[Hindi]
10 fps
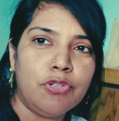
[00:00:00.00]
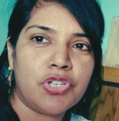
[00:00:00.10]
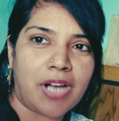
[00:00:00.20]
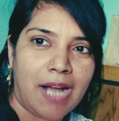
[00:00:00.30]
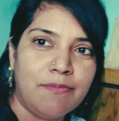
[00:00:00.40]
कुछ
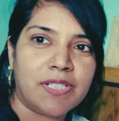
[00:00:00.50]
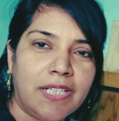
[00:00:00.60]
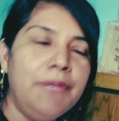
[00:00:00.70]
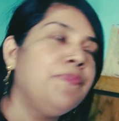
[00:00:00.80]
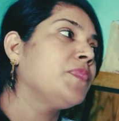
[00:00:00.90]
काम
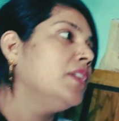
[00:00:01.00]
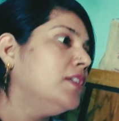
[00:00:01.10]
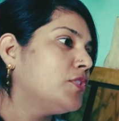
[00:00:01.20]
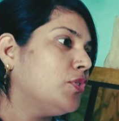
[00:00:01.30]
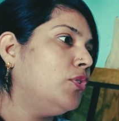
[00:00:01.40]
से
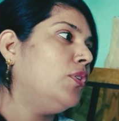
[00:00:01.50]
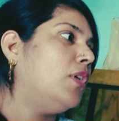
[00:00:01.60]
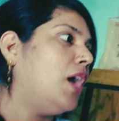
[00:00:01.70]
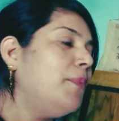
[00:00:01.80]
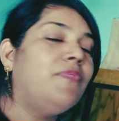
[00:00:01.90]
सो
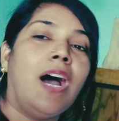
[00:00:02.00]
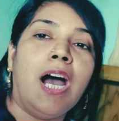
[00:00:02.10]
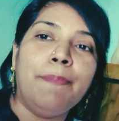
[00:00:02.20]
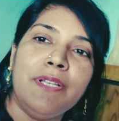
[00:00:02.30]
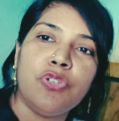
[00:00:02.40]
अब
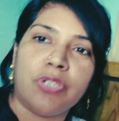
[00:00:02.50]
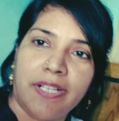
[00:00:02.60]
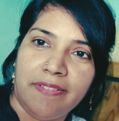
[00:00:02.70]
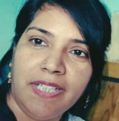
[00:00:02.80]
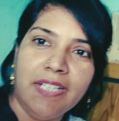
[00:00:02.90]
वहाँ पे जो
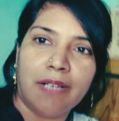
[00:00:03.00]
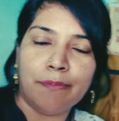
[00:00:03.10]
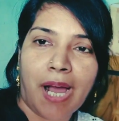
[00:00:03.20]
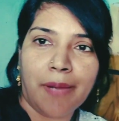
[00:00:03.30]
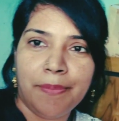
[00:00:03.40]
रहती है ना
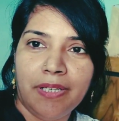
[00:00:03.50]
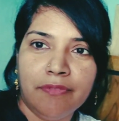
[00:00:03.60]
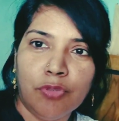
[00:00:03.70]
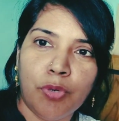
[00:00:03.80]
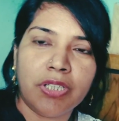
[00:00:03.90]
भाभी
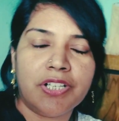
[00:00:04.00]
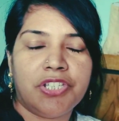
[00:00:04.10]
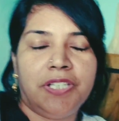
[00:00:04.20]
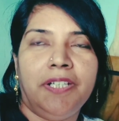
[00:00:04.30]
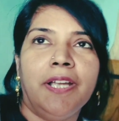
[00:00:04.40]
वो बहुत
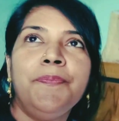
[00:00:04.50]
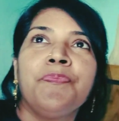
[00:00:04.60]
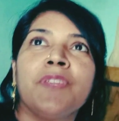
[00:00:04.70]
अच्छी है